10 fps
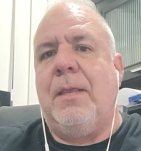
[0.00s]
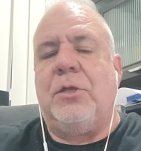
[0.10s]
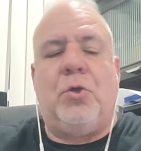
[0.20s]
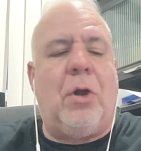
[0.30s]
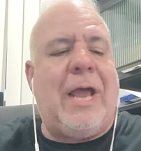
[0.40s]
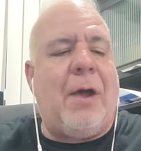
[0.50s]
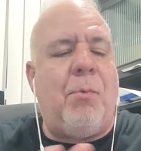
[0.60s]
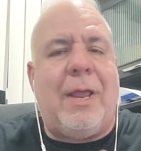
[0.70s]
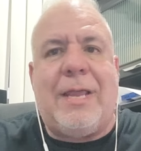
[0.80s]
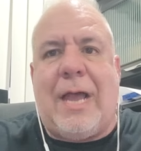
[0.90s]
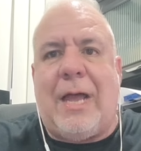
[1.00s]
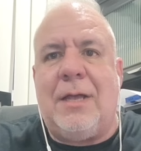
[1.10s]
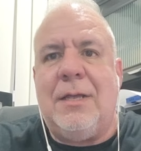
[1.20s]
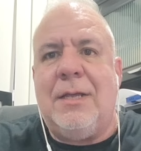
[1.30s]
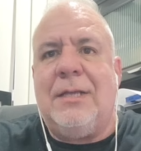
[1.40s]
Yo les hablé ya
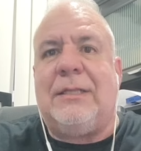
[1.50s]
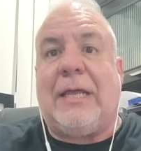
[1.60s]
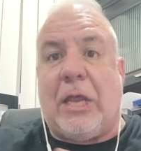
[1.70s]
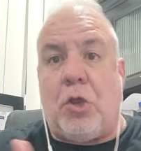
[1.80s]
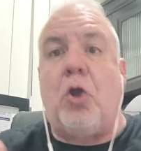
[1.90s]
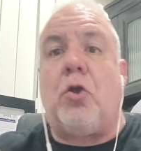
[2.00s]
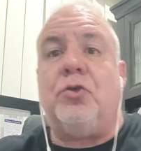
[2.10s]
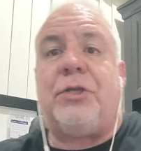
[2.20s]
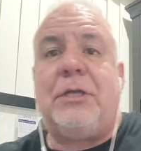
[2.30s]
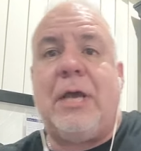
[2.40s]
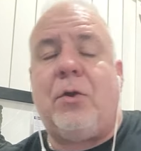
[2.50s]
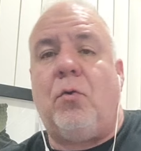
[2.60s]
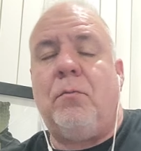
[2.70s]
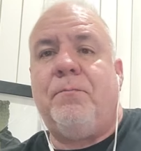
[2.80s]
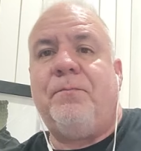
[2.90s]
de que yo considero